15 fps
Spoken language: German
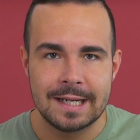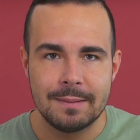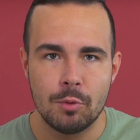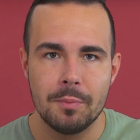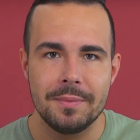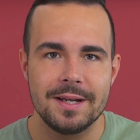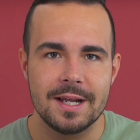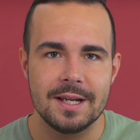
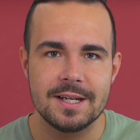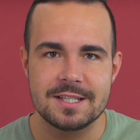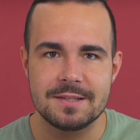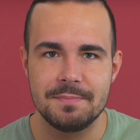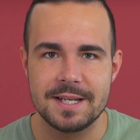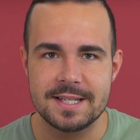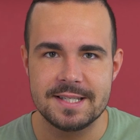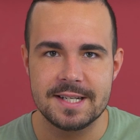momentan das
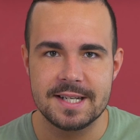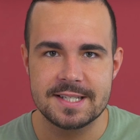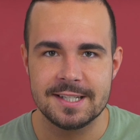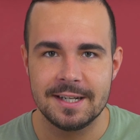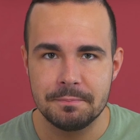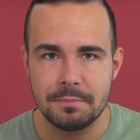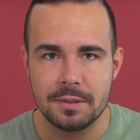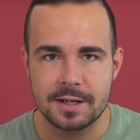beste
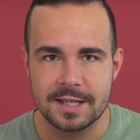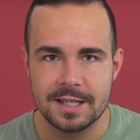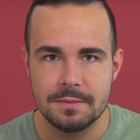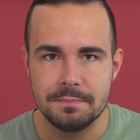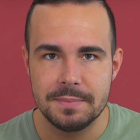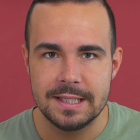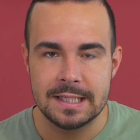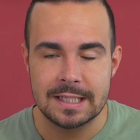
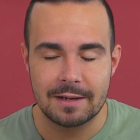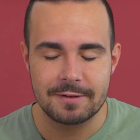Gesamtpaket bieten.